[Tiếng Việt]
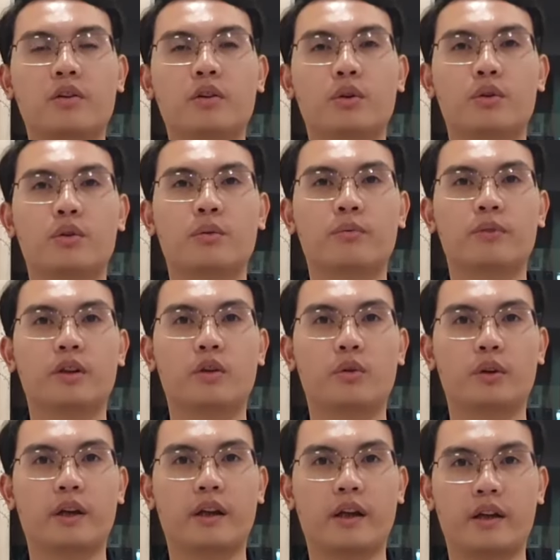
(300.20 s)
thấy nội dung
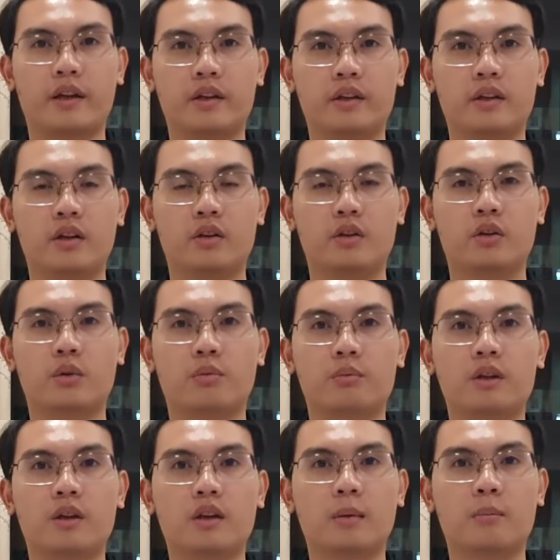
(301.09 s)
video này hay,
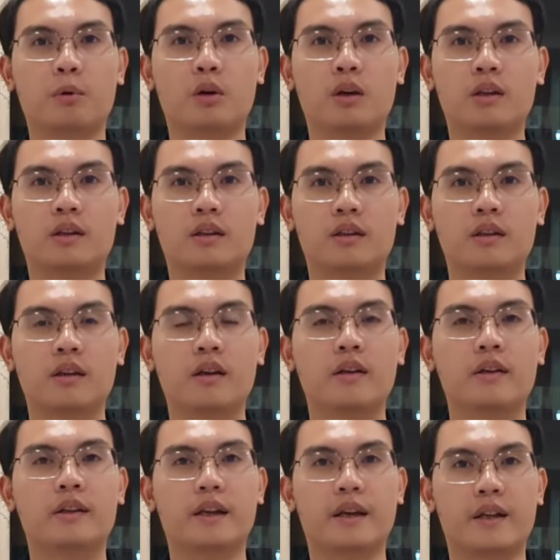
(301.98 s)
cũng như là bổ ích
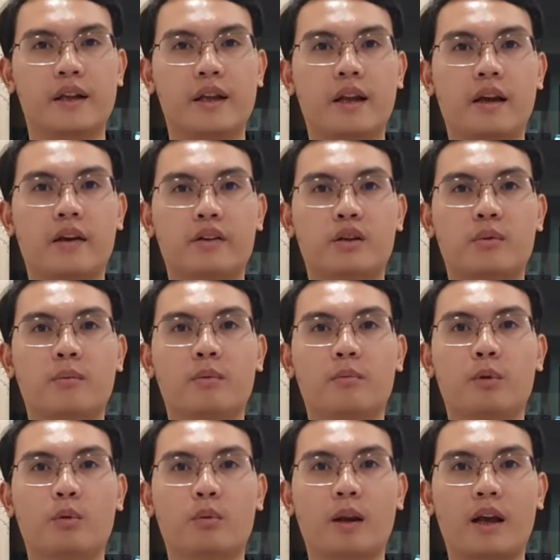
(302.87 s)
thì đây là cho
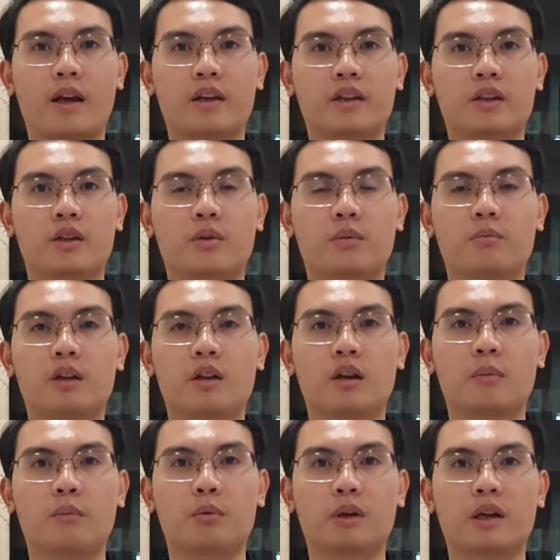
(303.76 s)
mình một like cũng
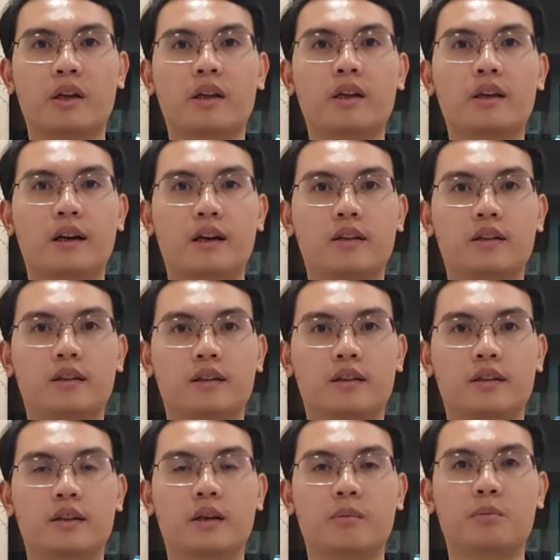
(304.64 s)
như là một đăng ký kênh
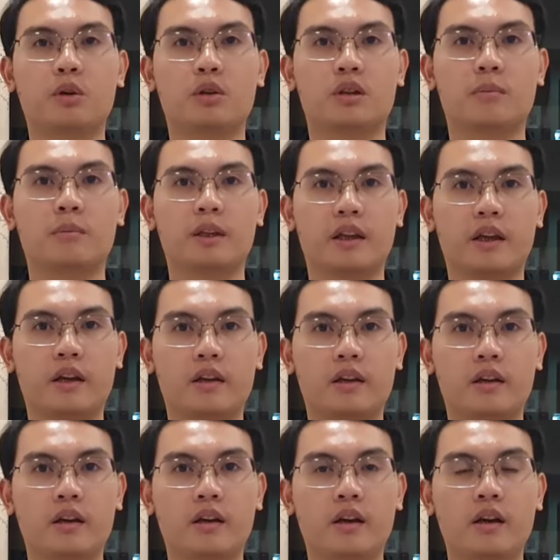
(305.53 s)
để ủng hộ cho mình
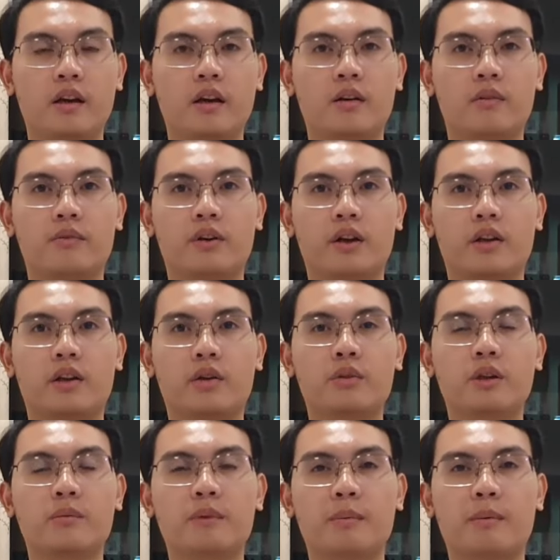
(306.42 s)
nhé. Và
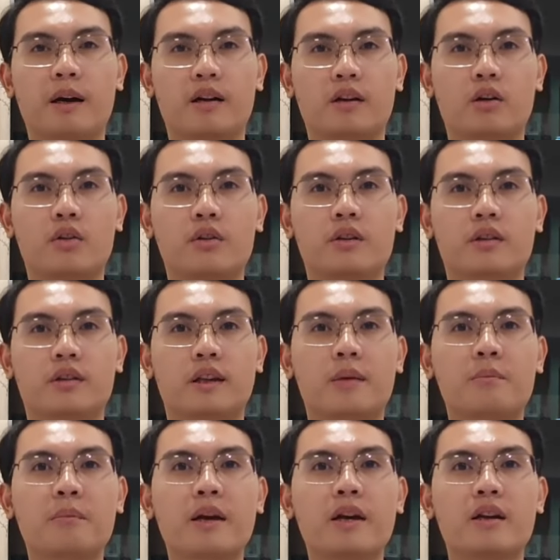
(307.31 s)
nếu như mà bạn có những
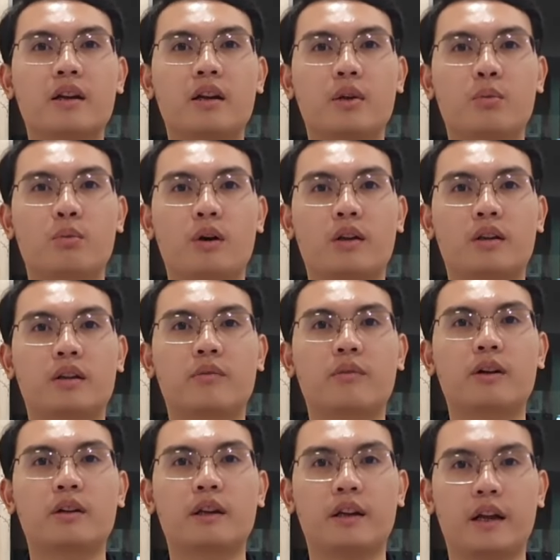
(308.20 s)
thắc mắc liên quan
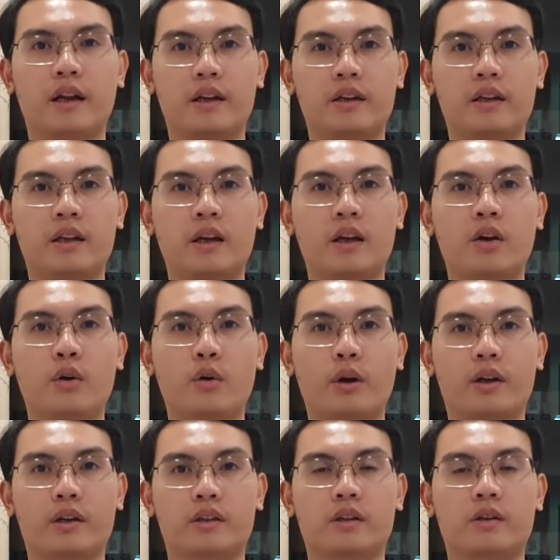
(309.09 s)
tới vấn đề này
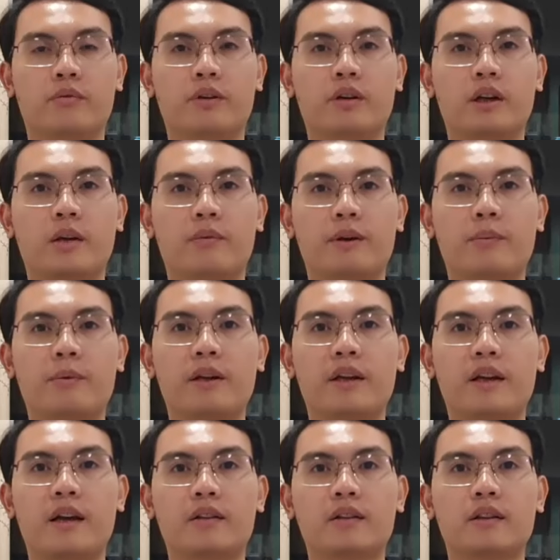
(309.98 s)
hoặc những vấn đề pháp
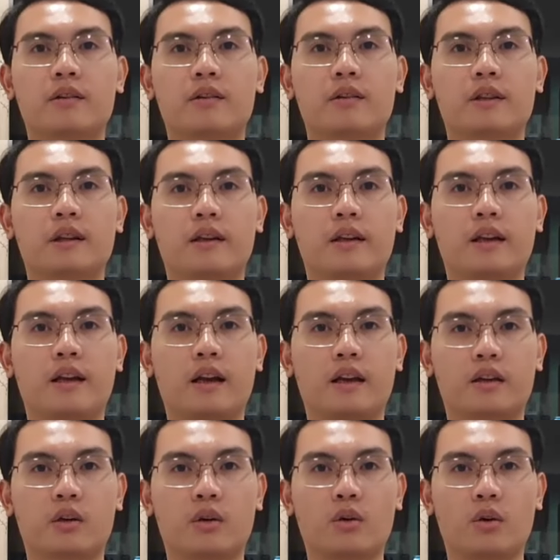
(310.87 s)
lý khác thì có thể để
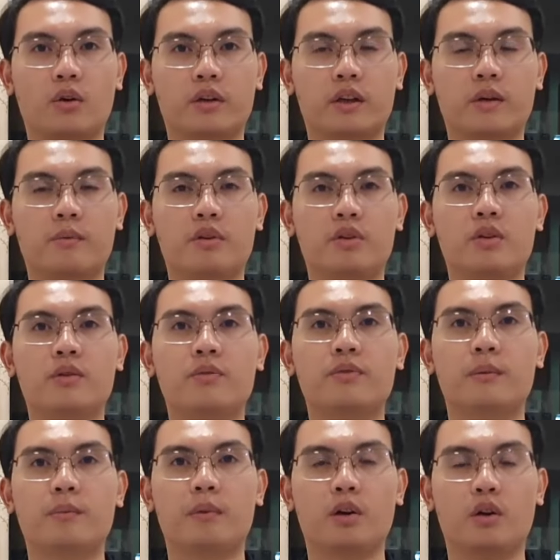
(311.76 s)
lại câu hỏi ngay bên dưới
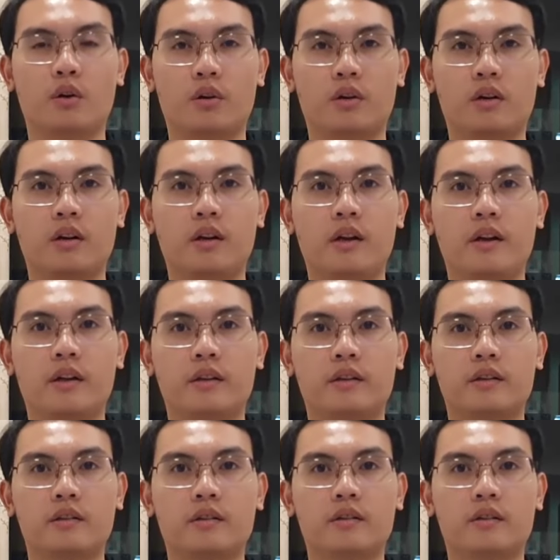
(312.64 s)
phần bình luận
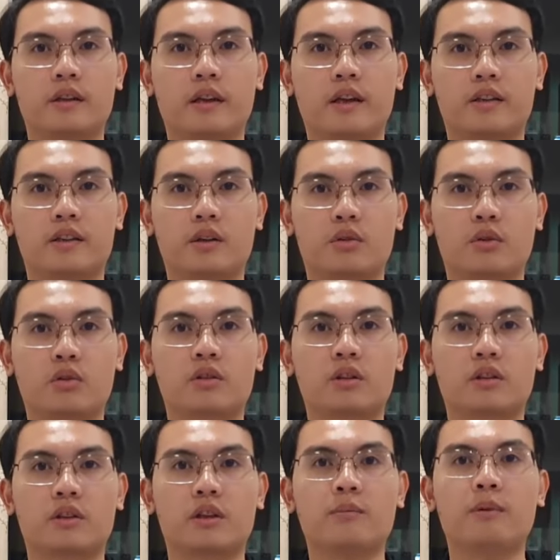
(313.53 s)
để trao đổi
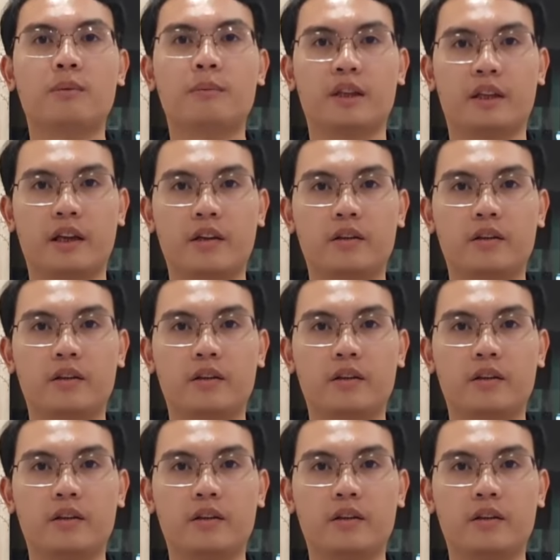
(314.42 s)
trực tiếp với mình